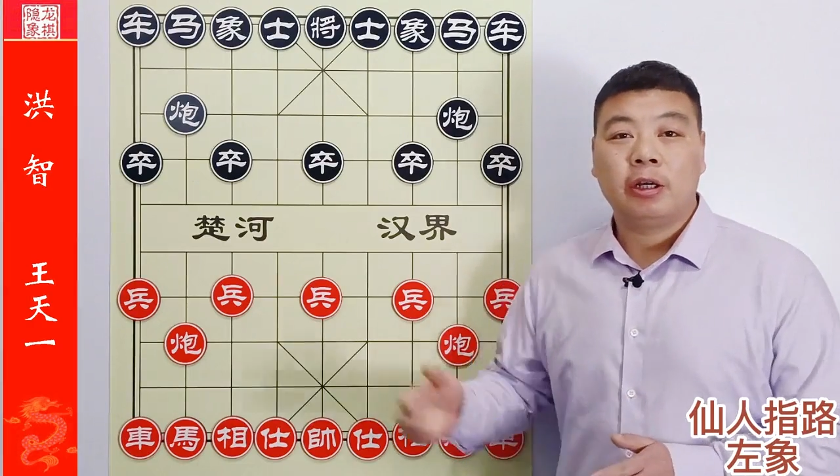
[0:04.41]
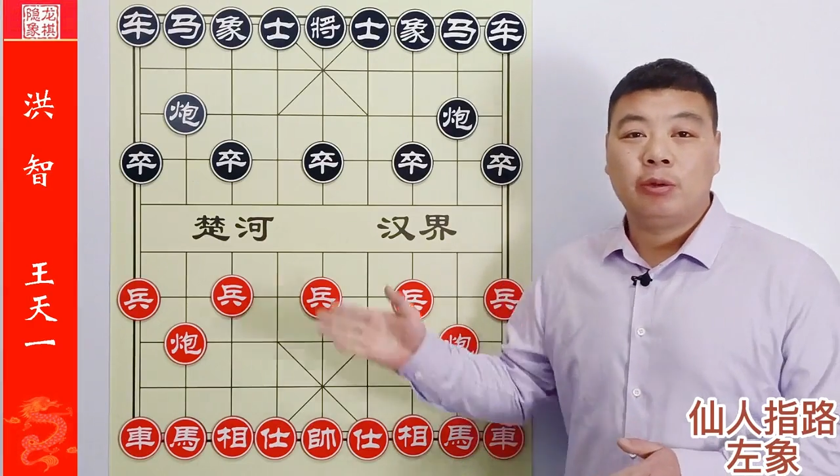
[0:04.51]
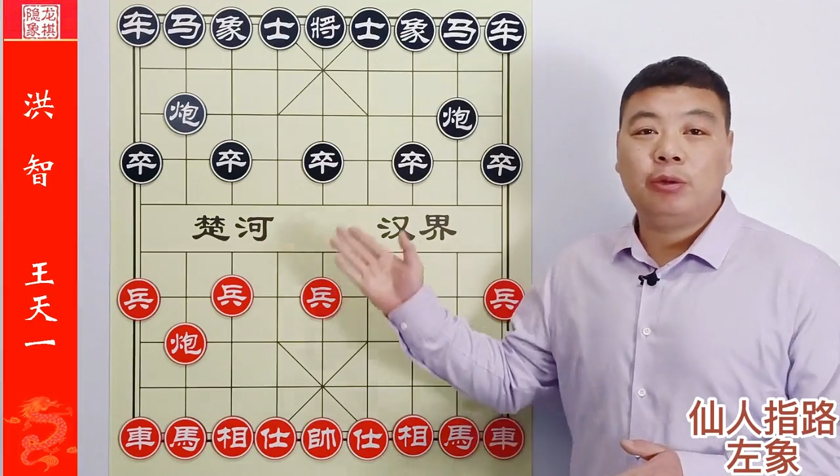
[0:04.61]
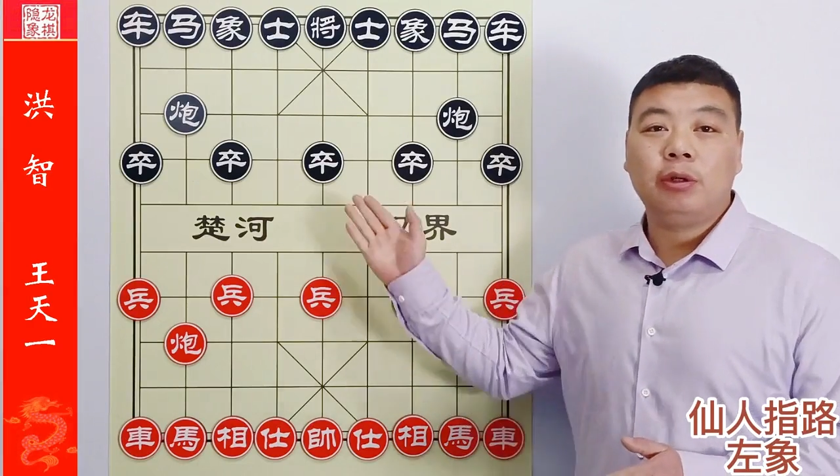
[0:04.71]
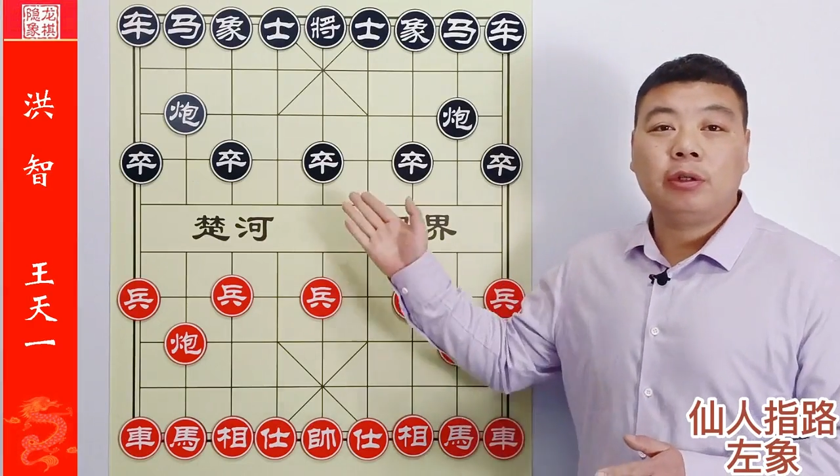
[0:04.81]

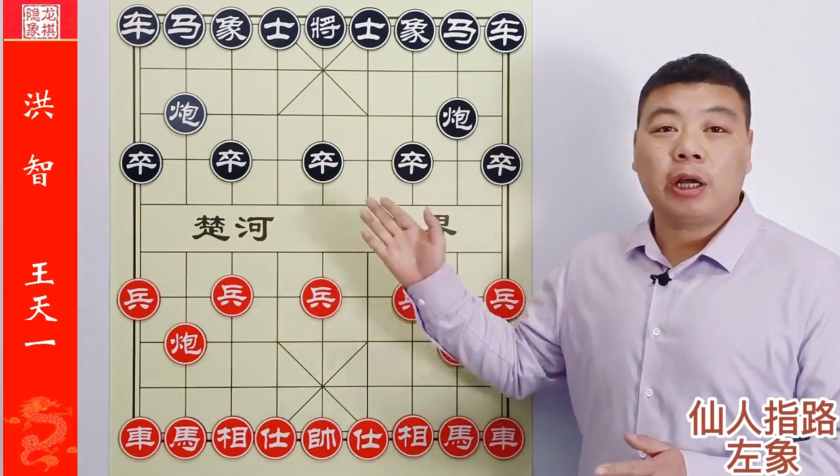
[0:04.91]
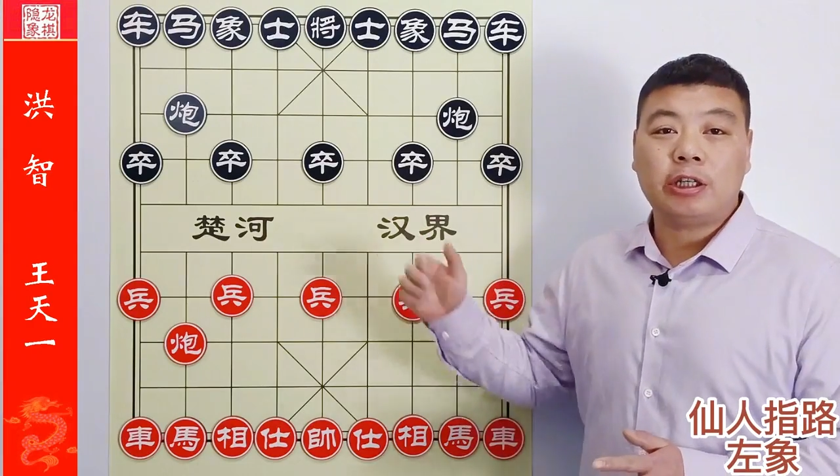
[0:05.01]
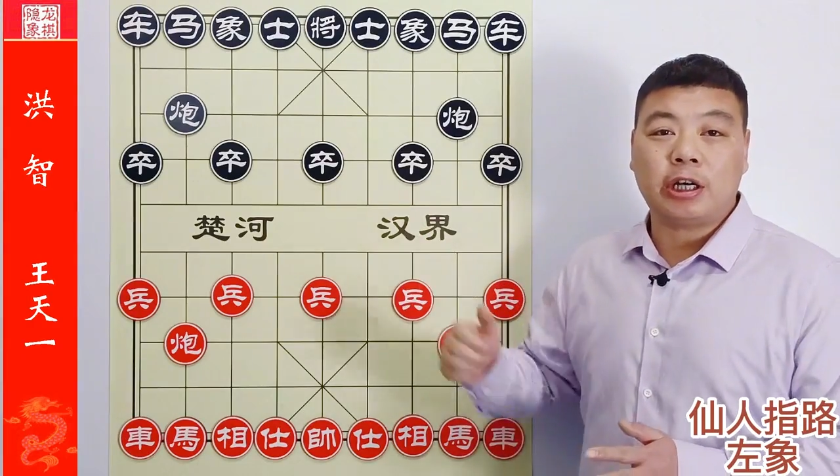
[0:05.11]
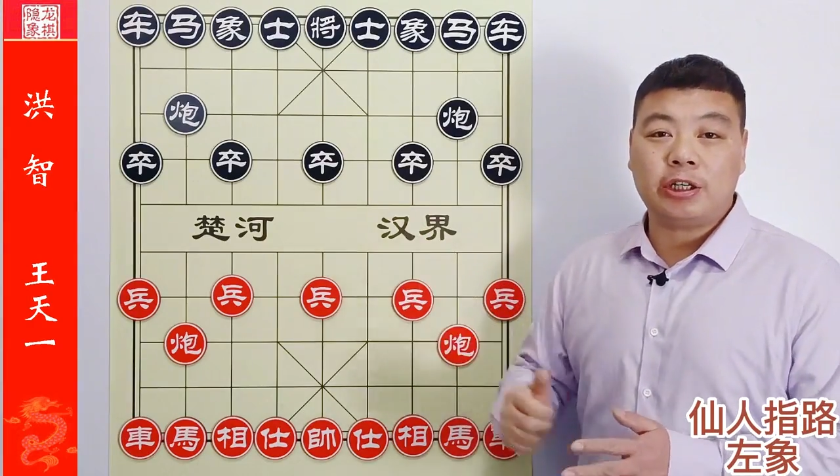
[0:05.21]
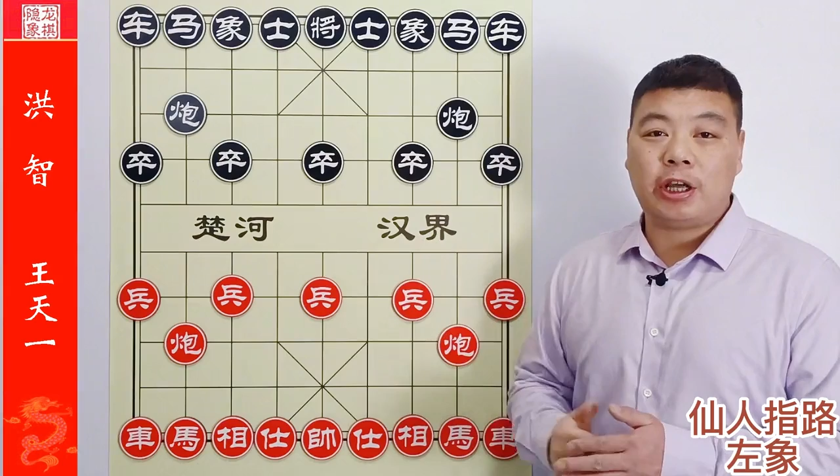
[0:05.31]
与
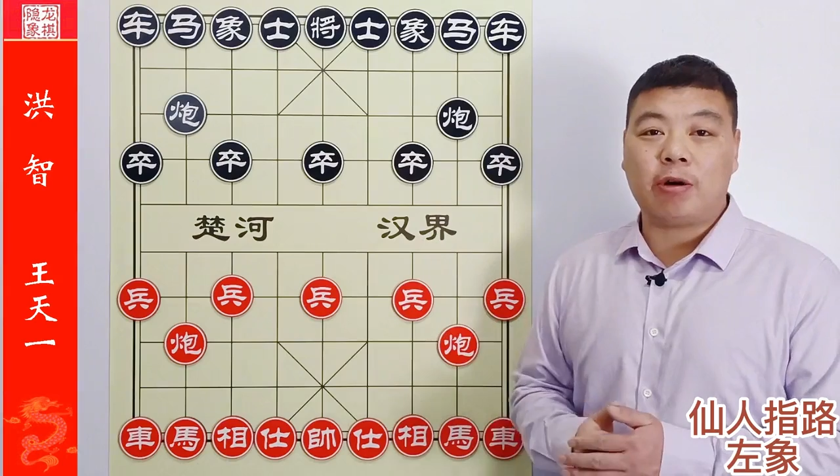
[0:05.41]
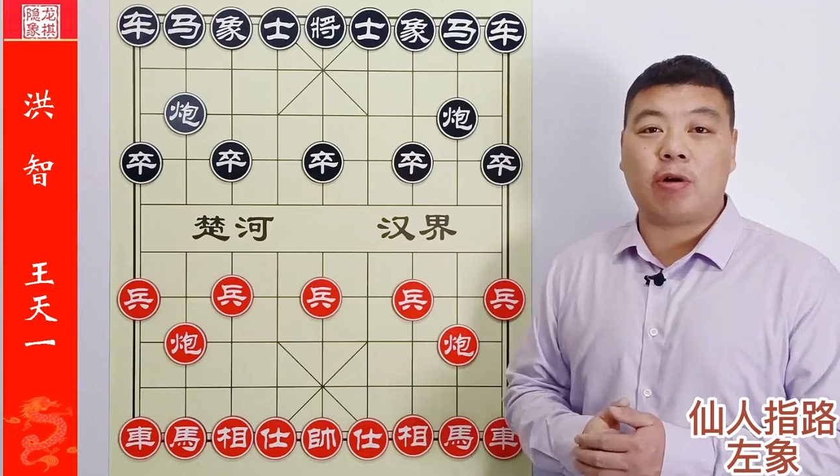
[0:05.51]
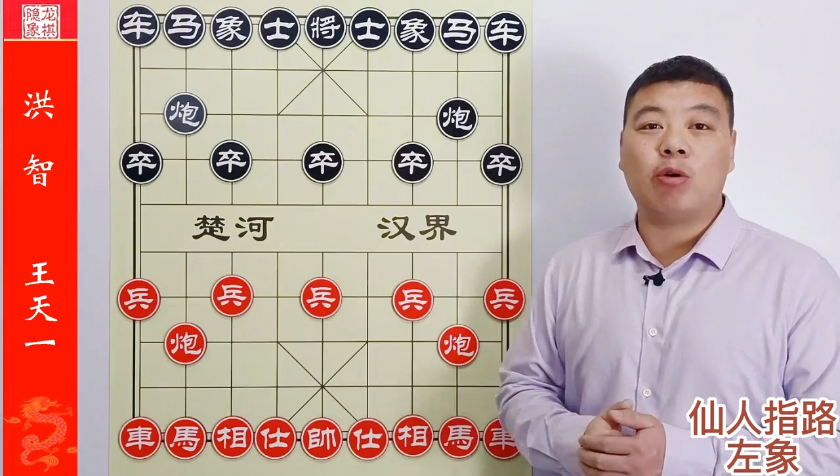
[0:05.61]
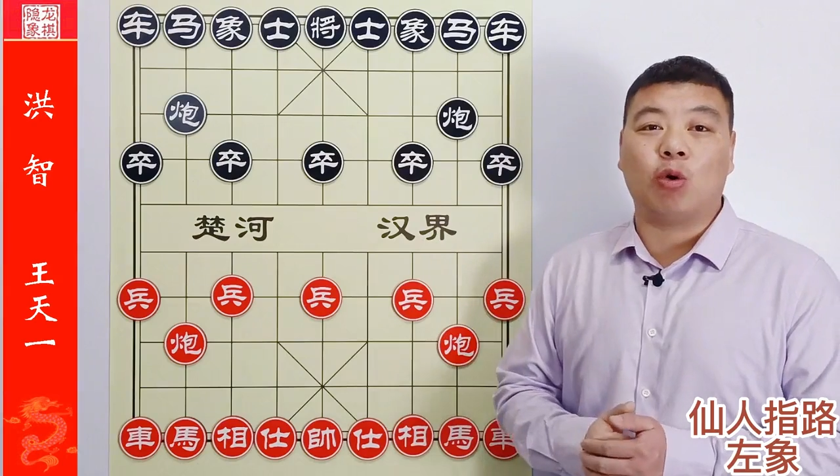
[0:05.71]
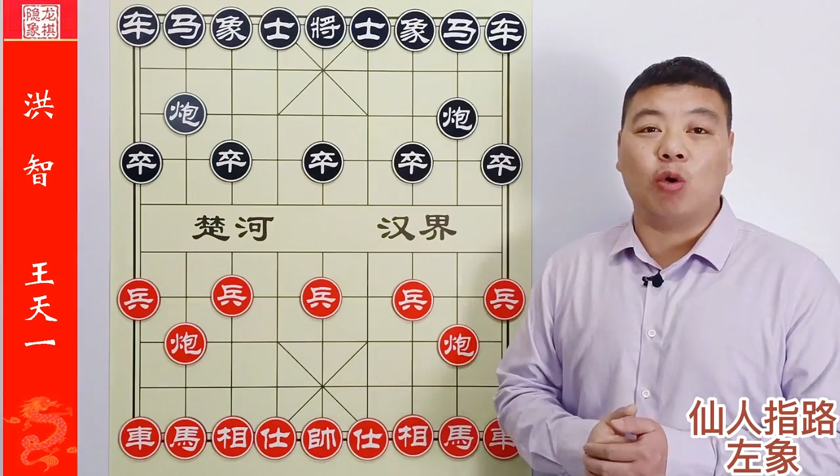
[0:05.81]
乱战天
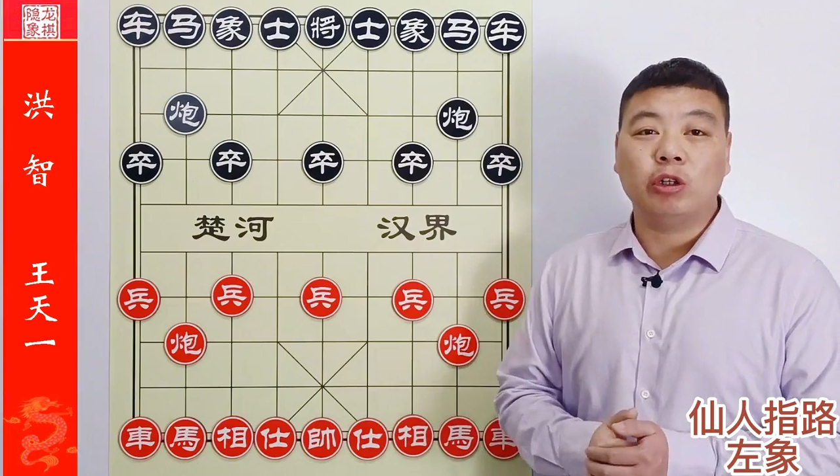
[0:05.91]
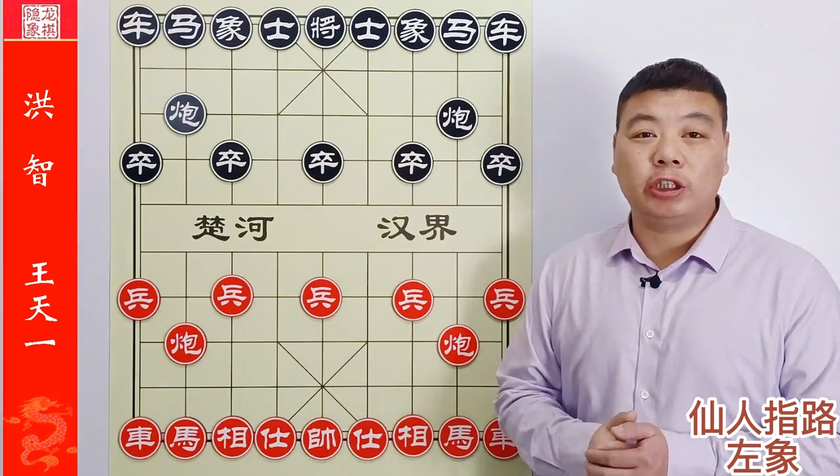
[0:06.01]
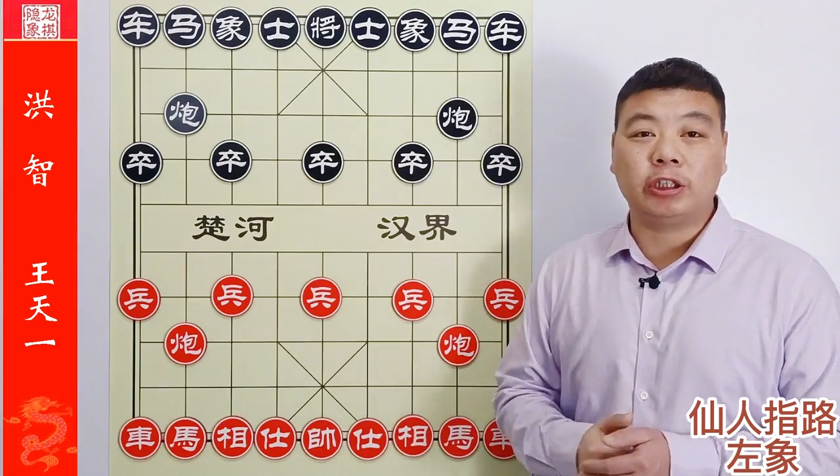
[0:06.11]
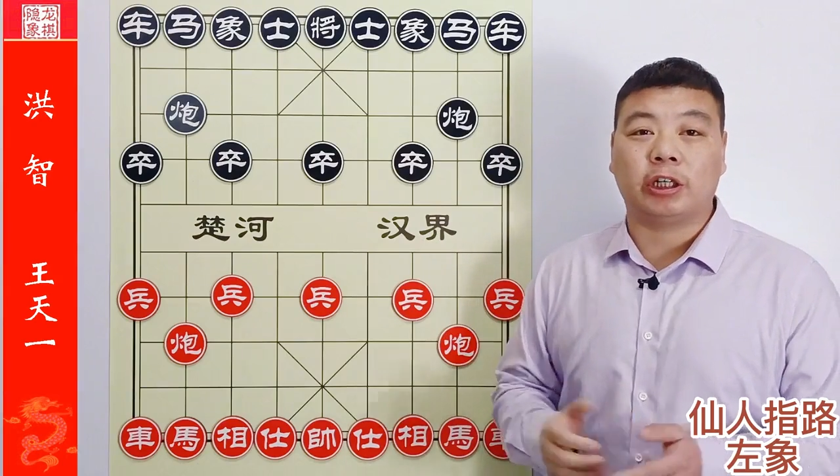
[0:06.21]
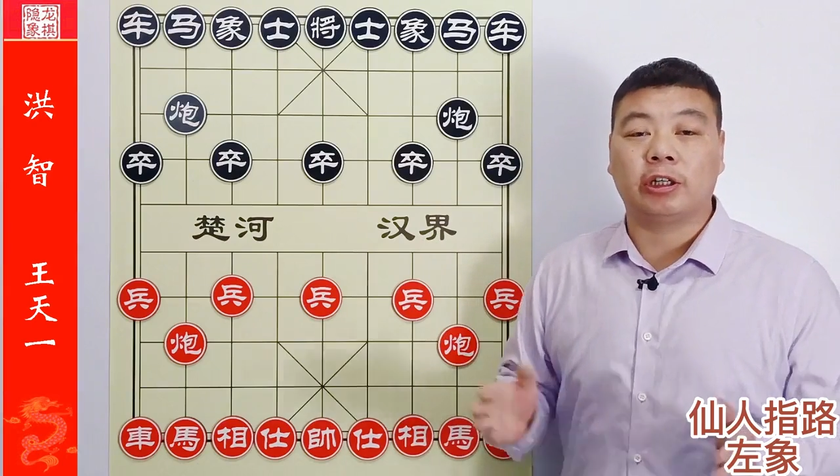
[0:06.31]
王洪
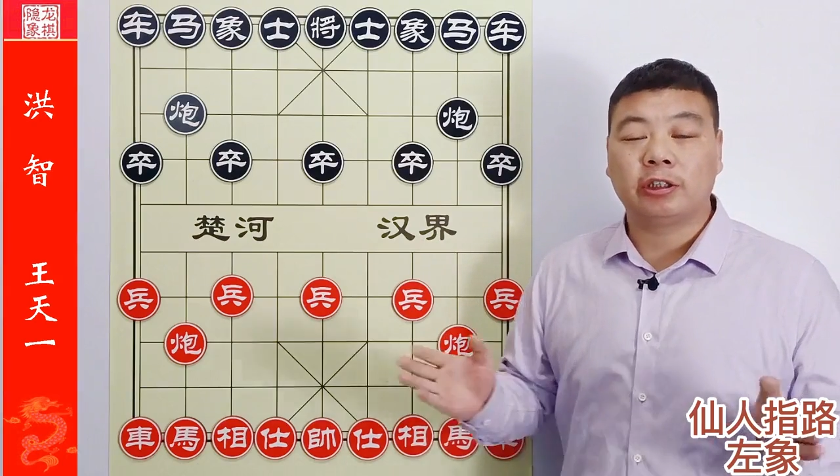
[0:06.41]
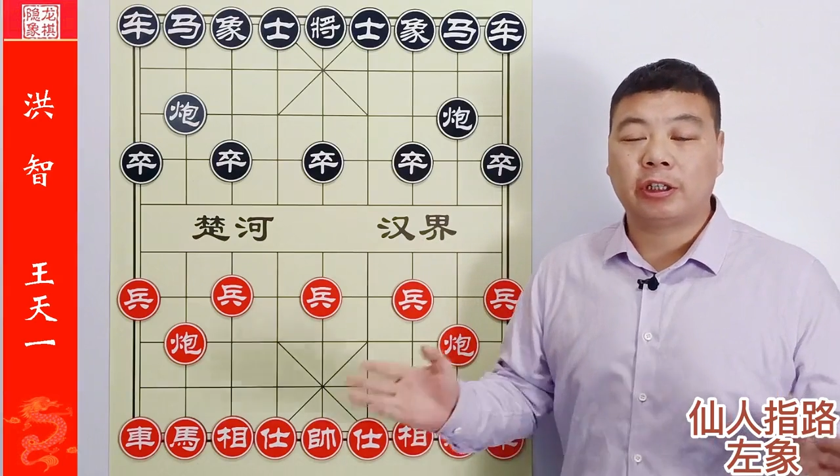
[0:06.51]
智的